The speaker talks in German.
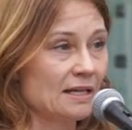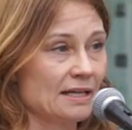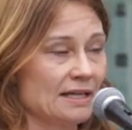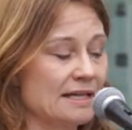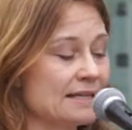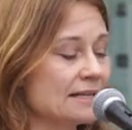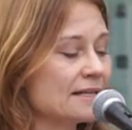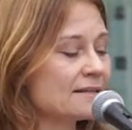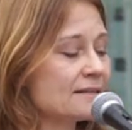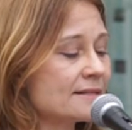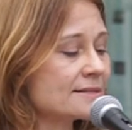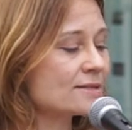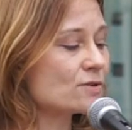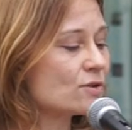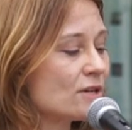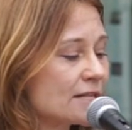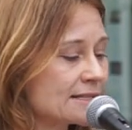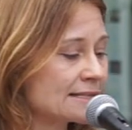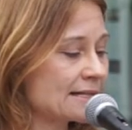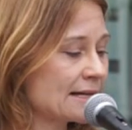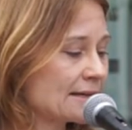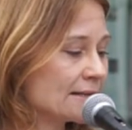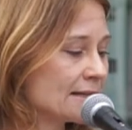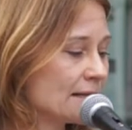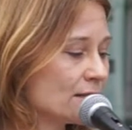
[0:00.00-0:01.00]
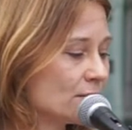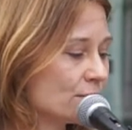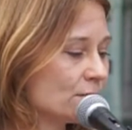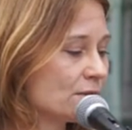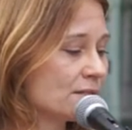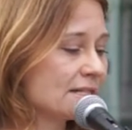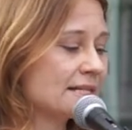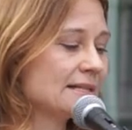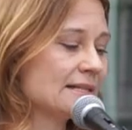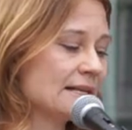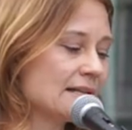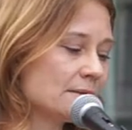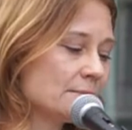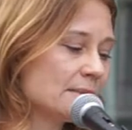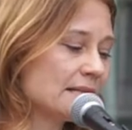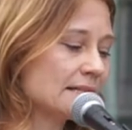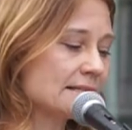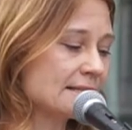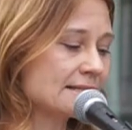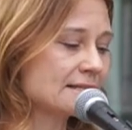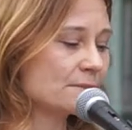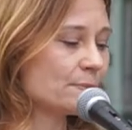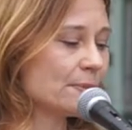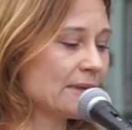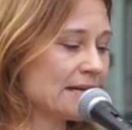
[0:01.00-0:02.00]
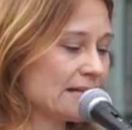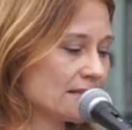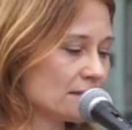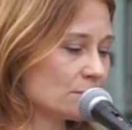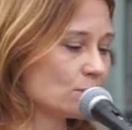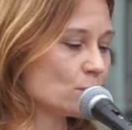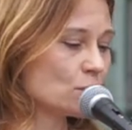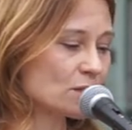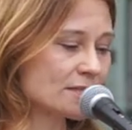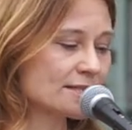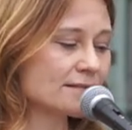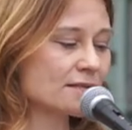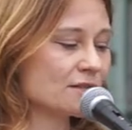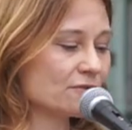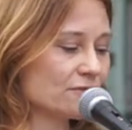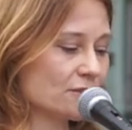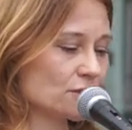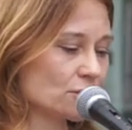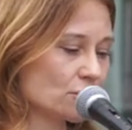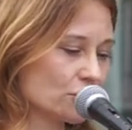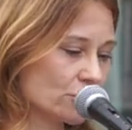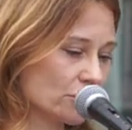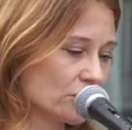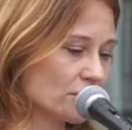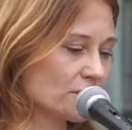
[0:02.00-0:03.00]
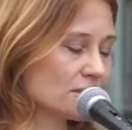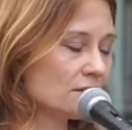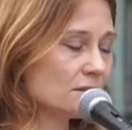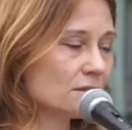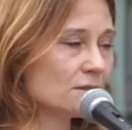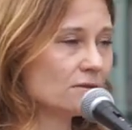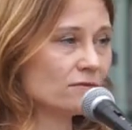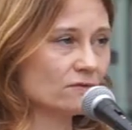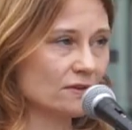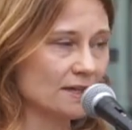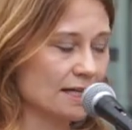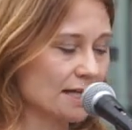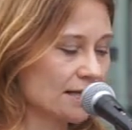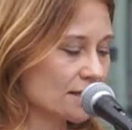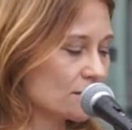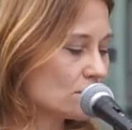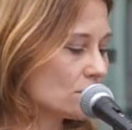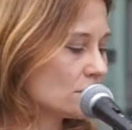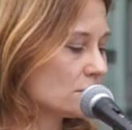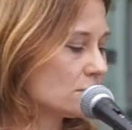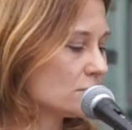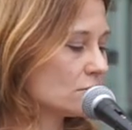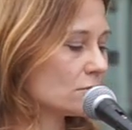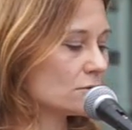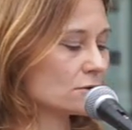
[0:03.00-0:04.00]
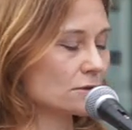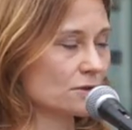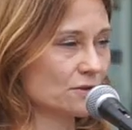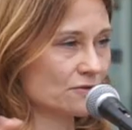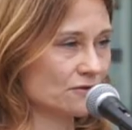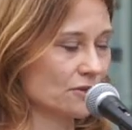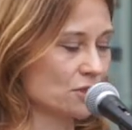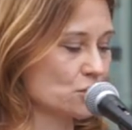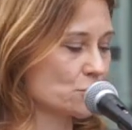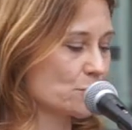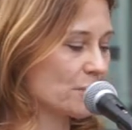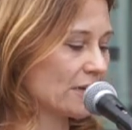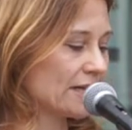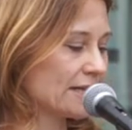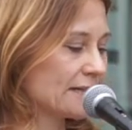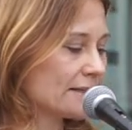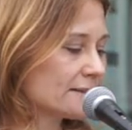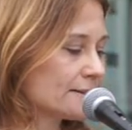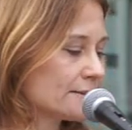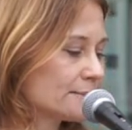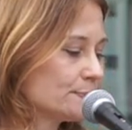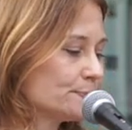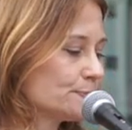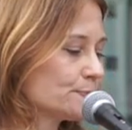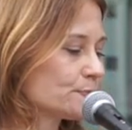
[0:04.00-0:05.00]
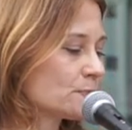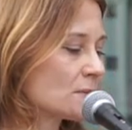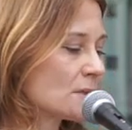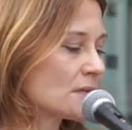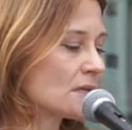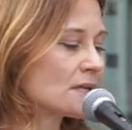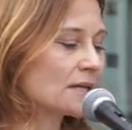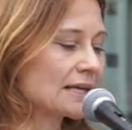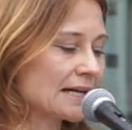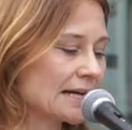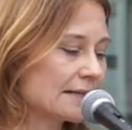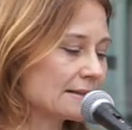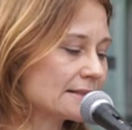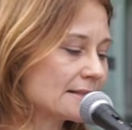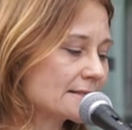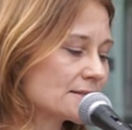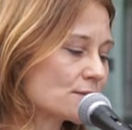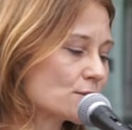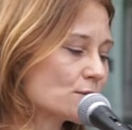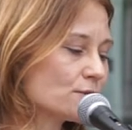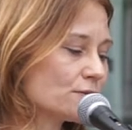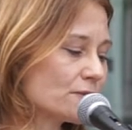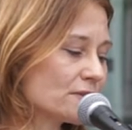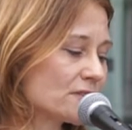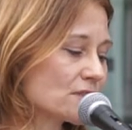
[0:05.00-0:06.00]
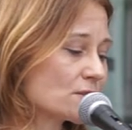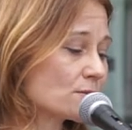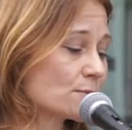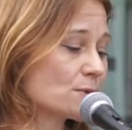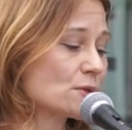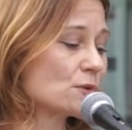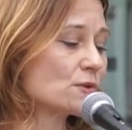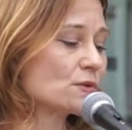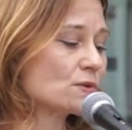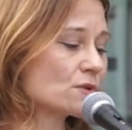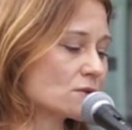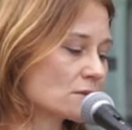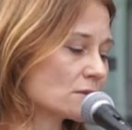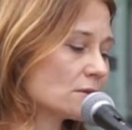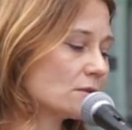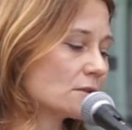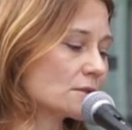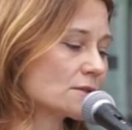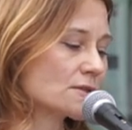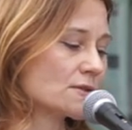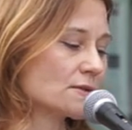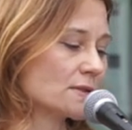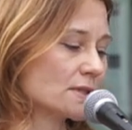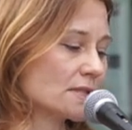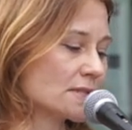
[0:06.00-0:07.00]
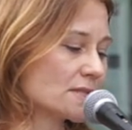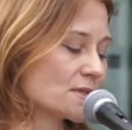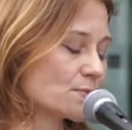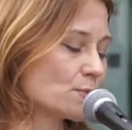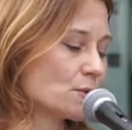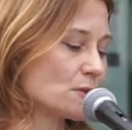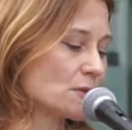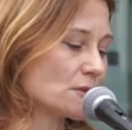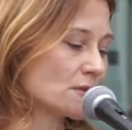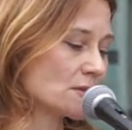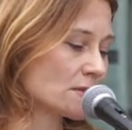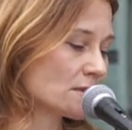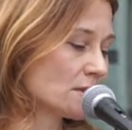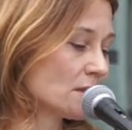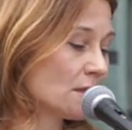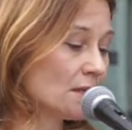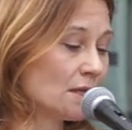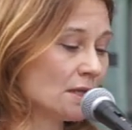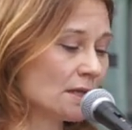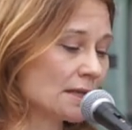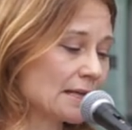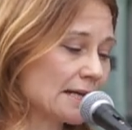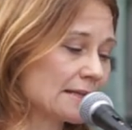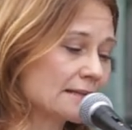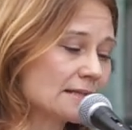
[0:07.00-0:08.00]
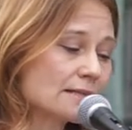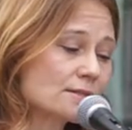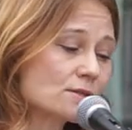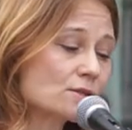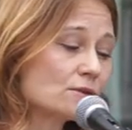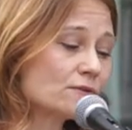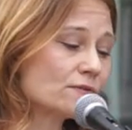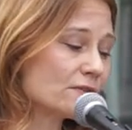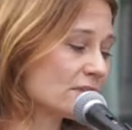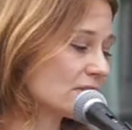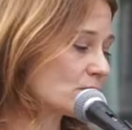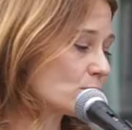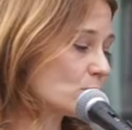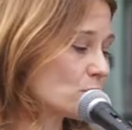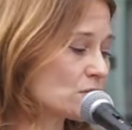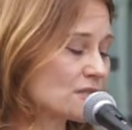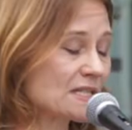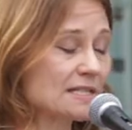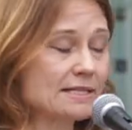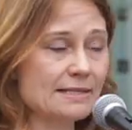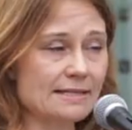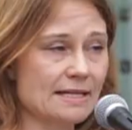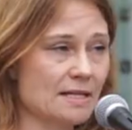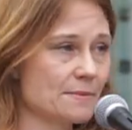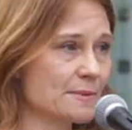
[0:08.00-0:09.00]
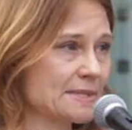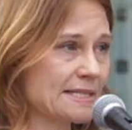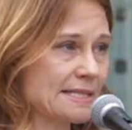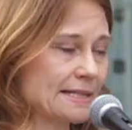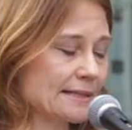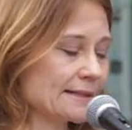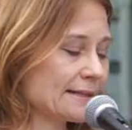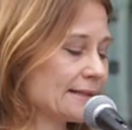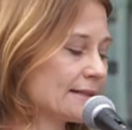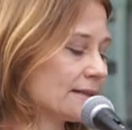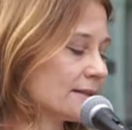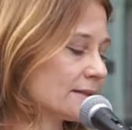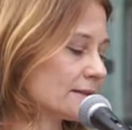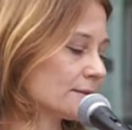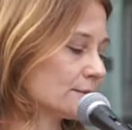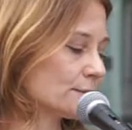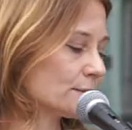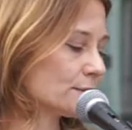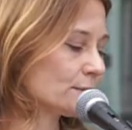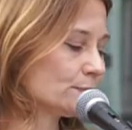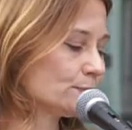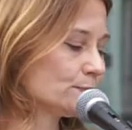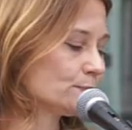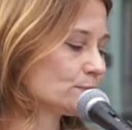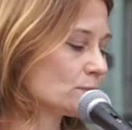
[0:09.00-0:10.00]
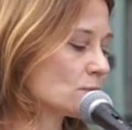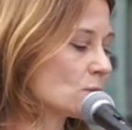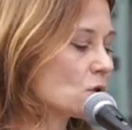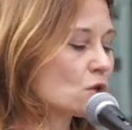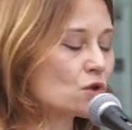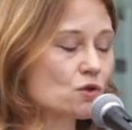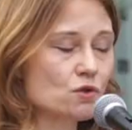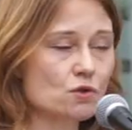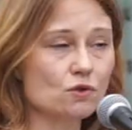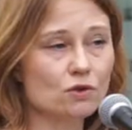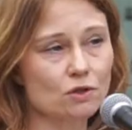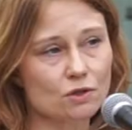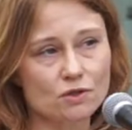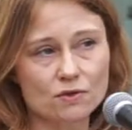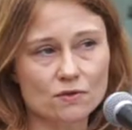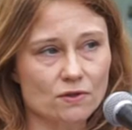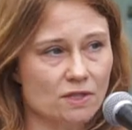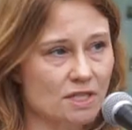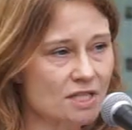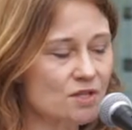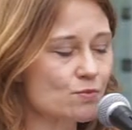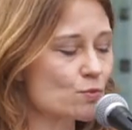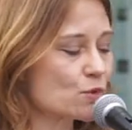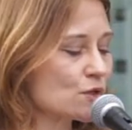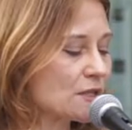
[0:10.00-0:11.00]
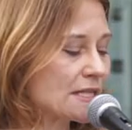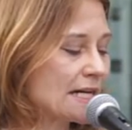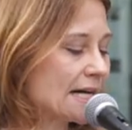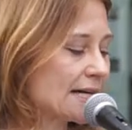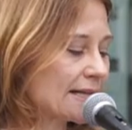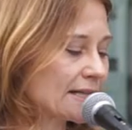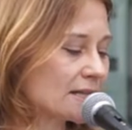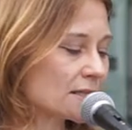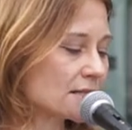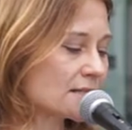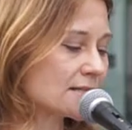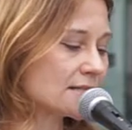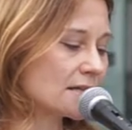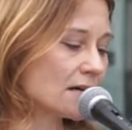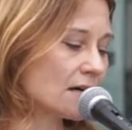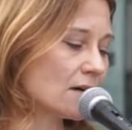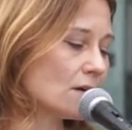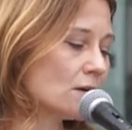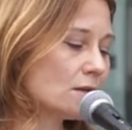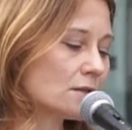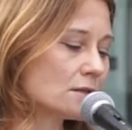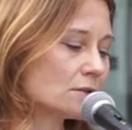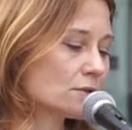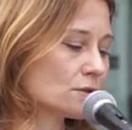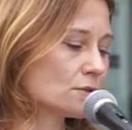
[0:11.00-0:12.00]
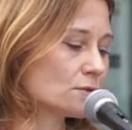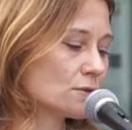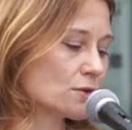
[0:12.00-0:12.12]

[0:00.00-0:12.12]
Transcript: In der Diskursanalyse nennt man diese beiden Muster von Können, Warnung und Versprechen Katastrophismus und Solutionismus. Katastrophismus ist selbsterklärend. Solutionismus eigentlich auch.